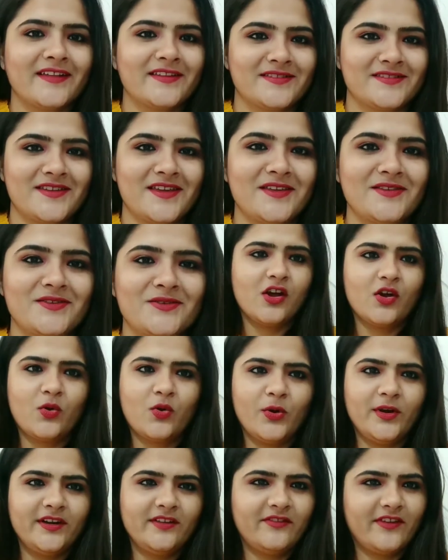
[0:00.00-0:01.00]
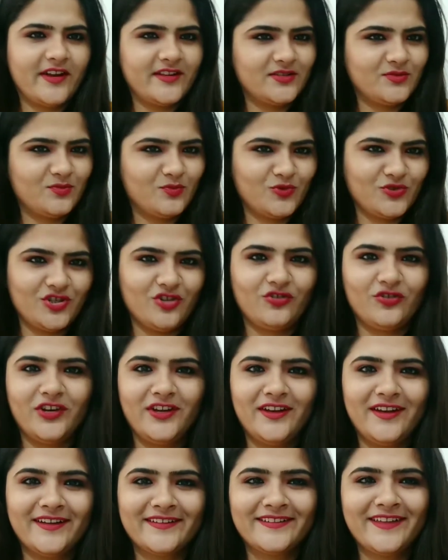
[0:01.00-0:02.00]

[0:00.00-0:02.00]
गया स्टे ट्यून कोई डिफरेंस मुझे तो नहीं